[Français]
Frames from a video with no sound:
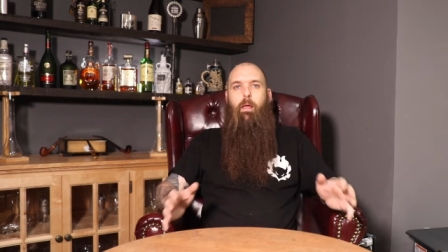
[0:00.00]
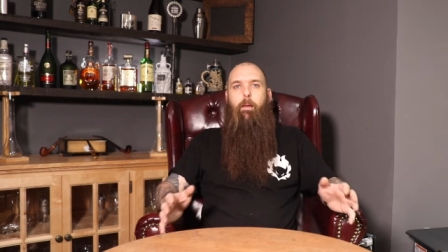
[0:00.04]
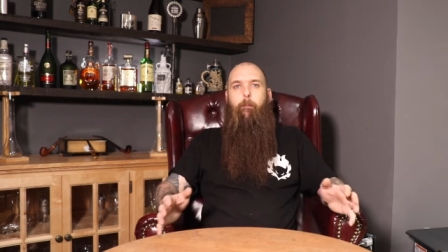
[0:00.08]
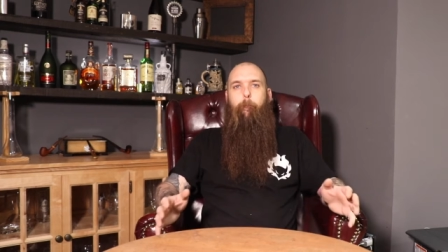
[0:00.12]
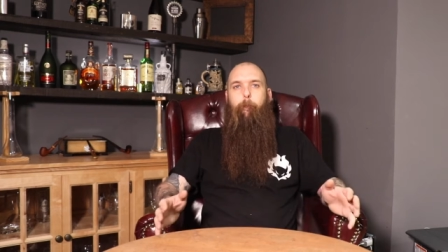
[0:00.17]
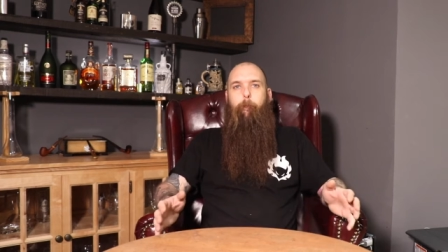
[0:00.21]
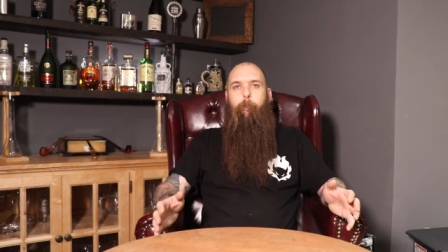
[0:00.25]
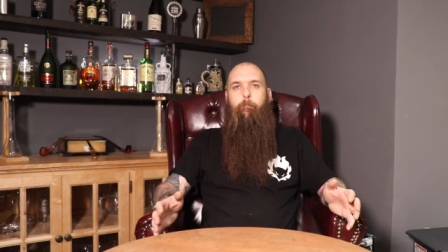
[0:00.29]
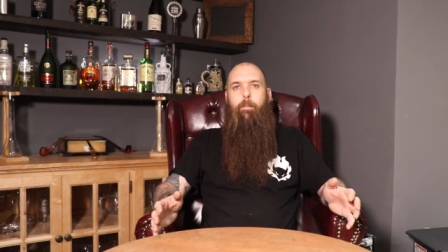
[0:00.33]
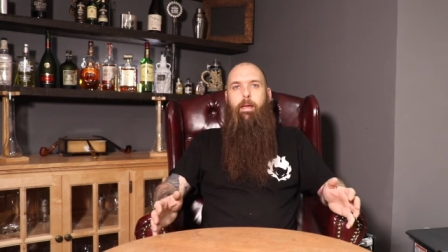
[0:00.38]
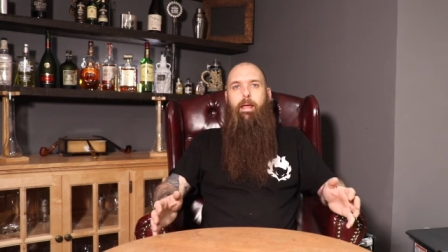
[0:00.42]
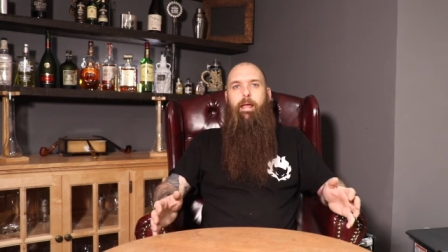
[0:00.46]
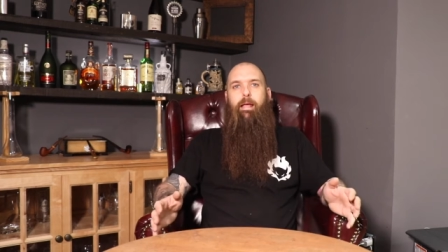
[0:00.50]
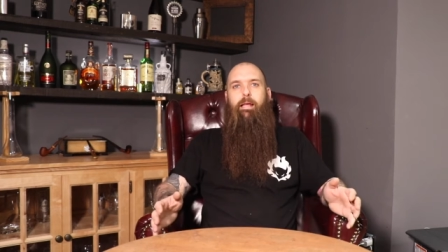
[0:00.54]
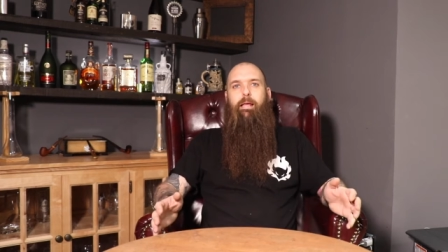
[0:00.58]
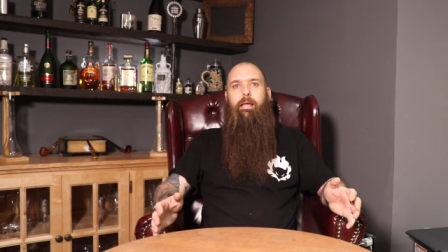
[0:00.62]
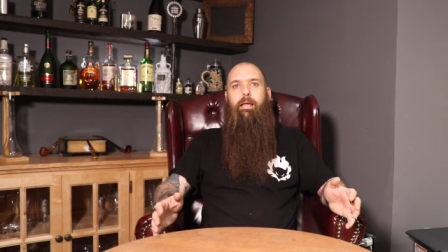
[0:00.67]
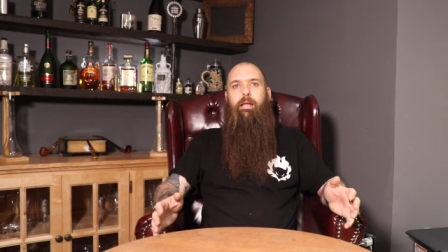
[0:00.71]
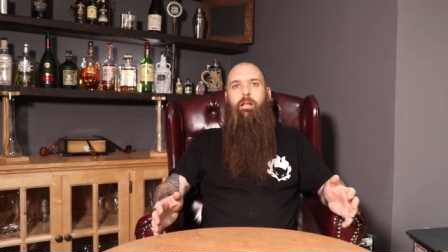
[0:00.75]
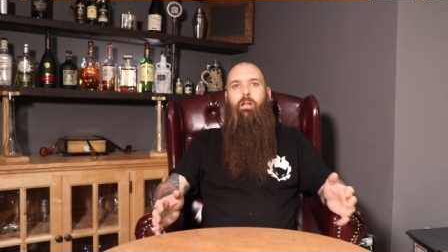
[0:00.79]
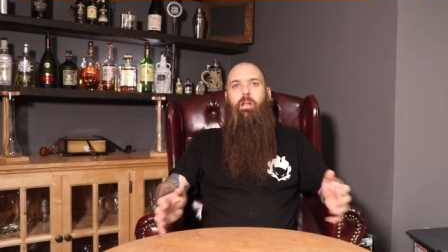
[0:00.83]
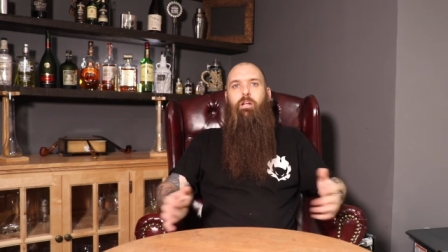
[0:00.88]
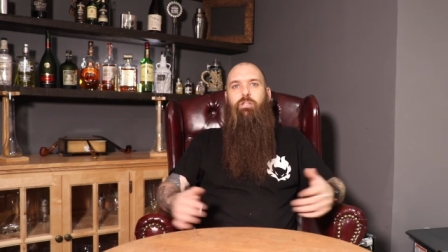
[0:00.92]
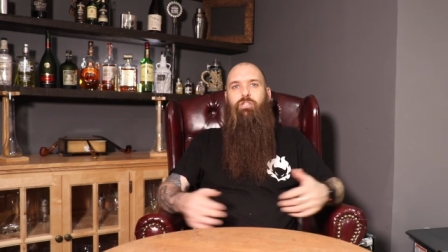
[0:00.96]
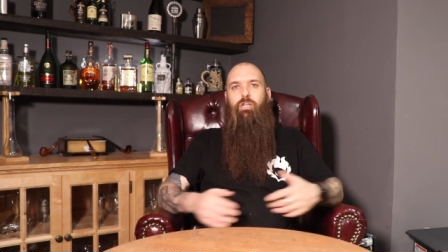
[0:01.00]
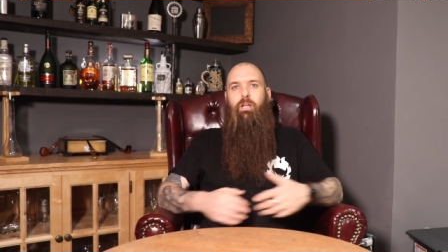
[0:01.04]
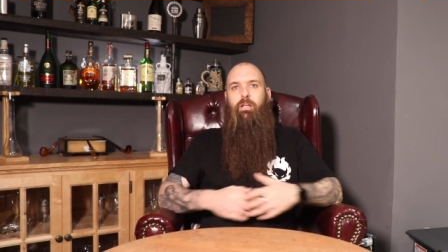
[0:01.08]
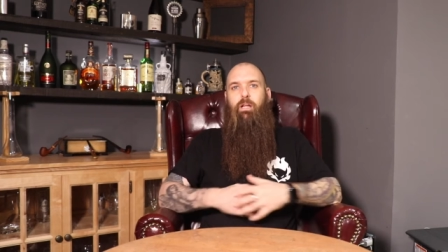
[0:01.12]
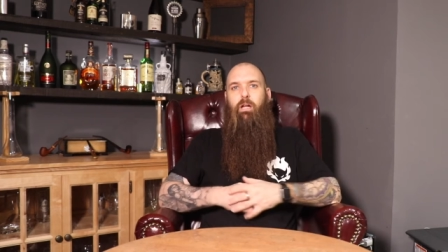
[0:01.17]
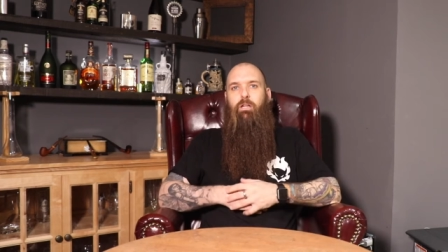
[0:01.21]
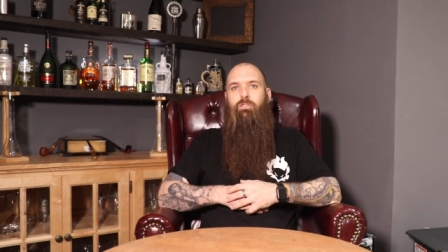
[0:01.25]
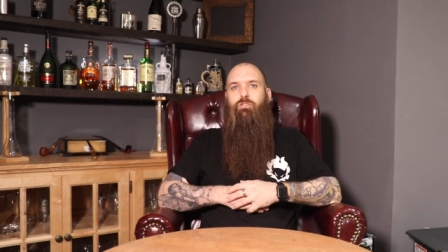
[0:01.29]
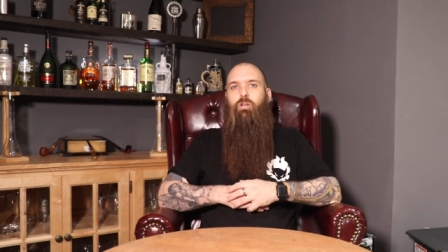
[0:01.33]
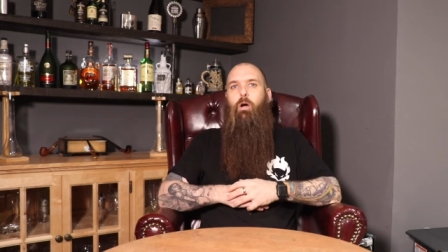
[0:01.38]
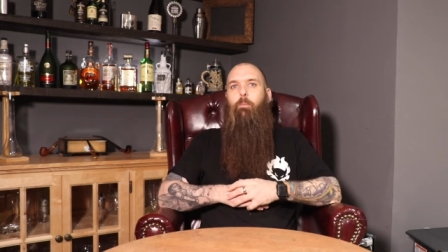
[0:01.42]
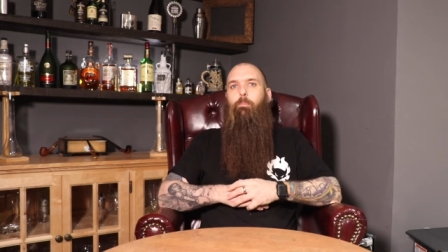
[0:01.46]
Mais le
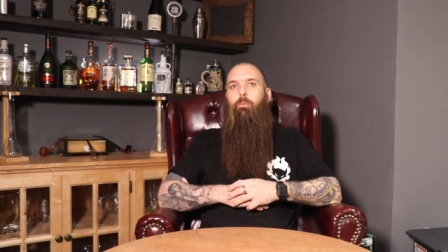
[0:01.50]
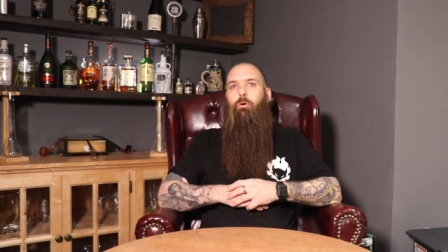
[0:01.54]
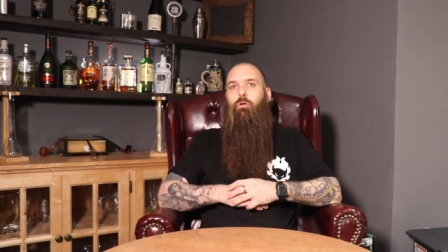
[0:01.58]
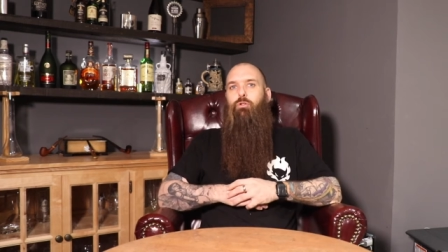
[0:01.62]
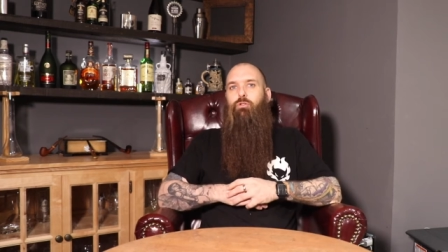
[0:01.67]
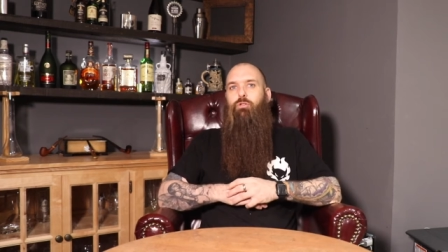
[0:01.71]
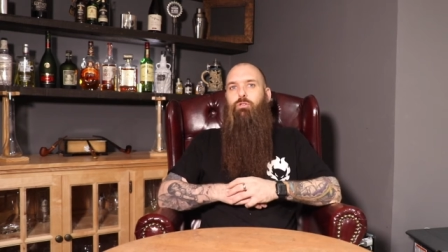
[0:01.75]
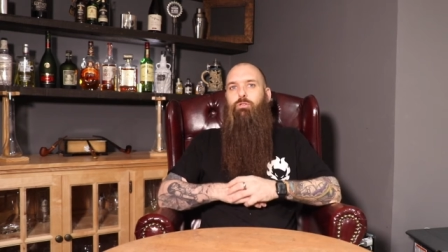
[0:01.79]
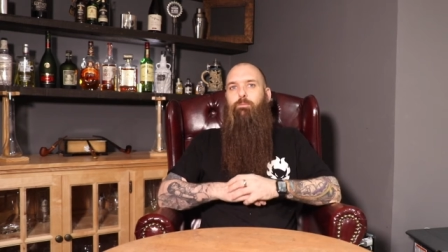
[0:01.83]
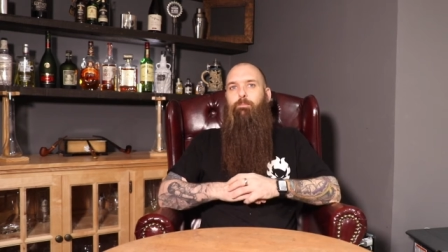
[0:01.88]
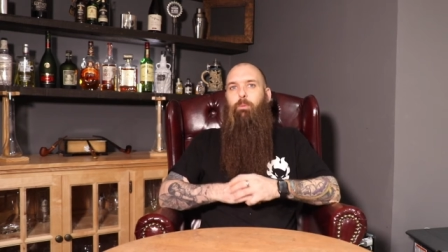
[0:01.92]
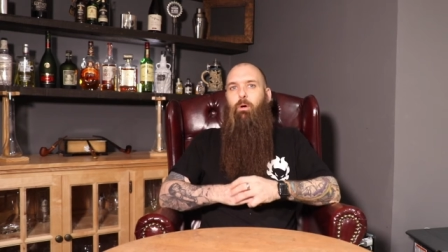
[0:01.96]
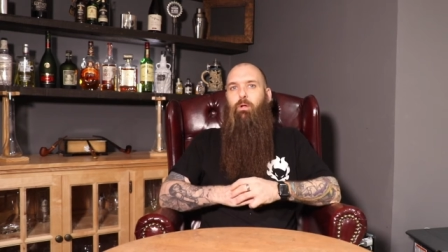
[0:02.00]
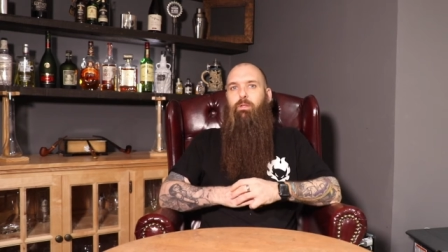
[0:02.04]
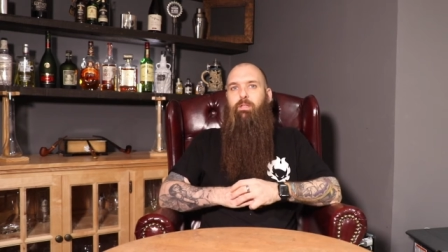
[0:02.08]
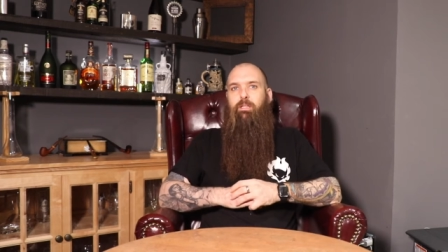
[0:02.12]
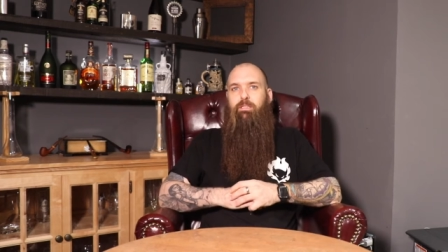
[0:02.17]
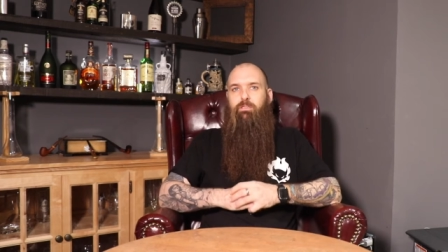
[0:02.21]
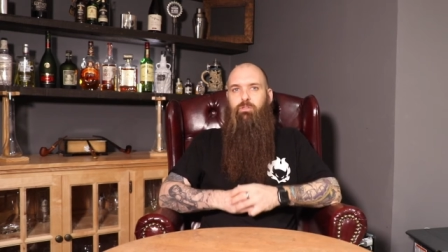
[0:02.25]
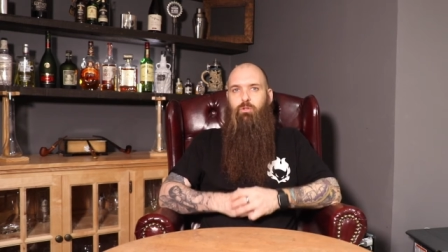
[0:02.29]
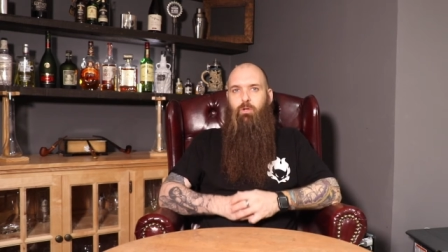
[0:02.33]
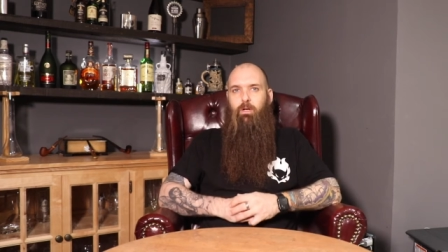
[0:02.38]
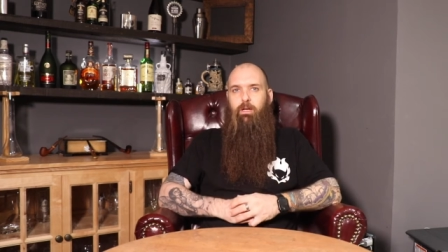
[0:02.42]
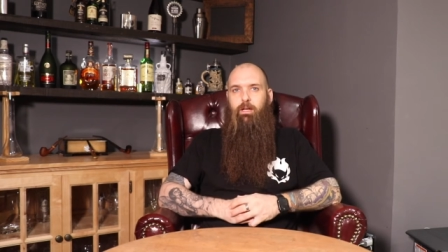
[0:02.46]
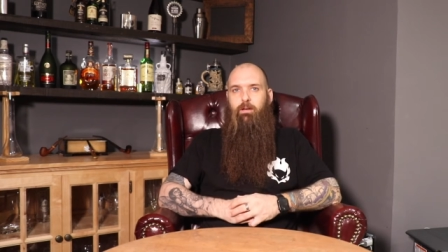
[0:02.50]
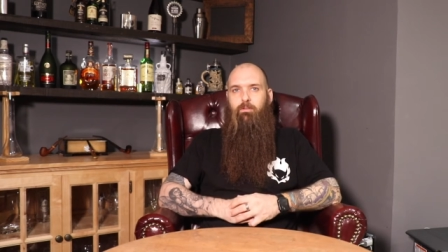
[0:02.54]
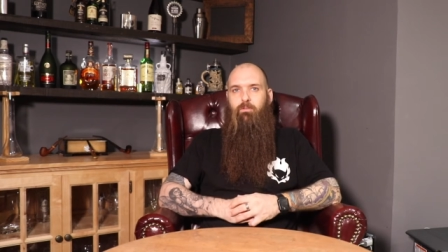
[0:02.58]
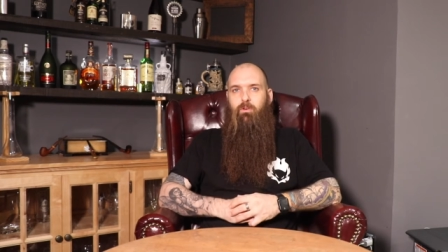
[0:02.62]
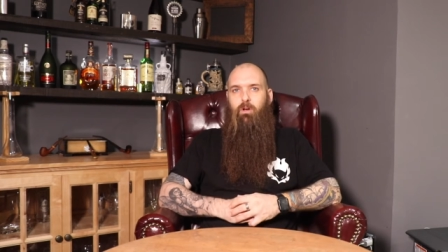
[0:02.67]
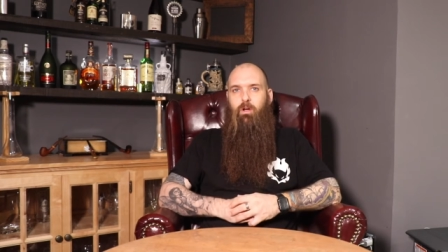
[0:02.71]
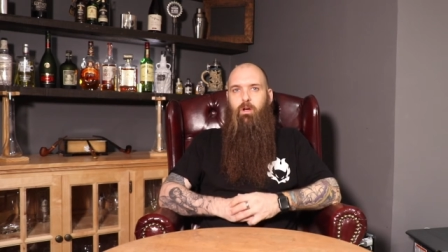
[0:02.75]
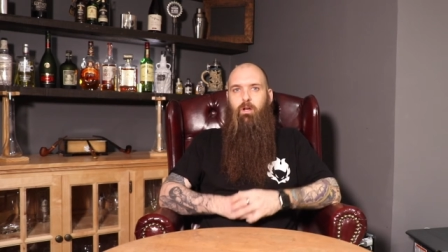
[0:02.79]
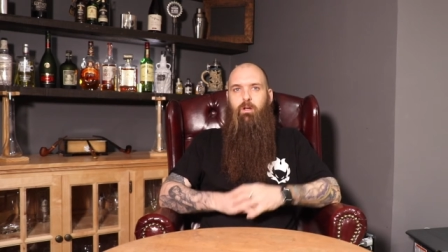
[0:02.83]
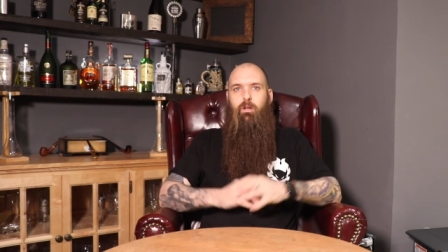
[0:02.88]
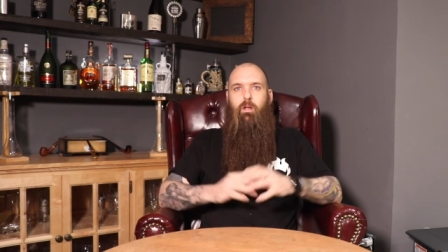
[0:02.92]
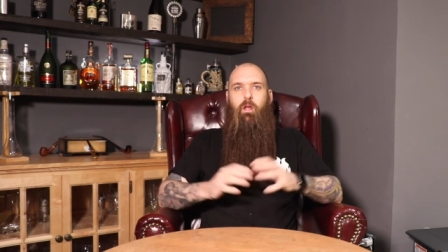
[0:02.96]
channel sera pas juste porté sur les
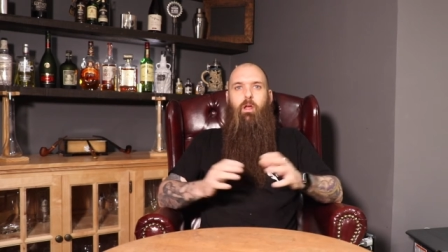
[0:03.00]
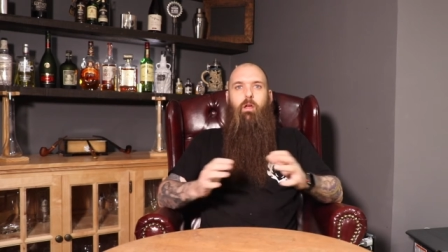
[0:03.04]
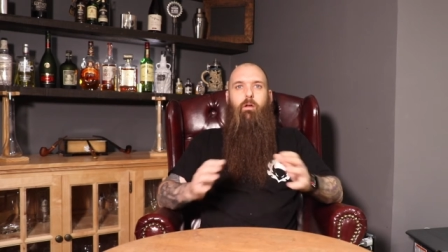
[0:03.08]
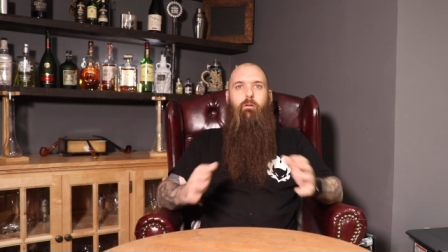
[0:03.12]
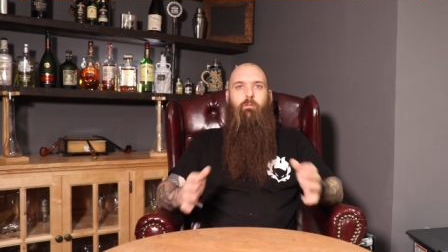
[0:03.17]
vlogs,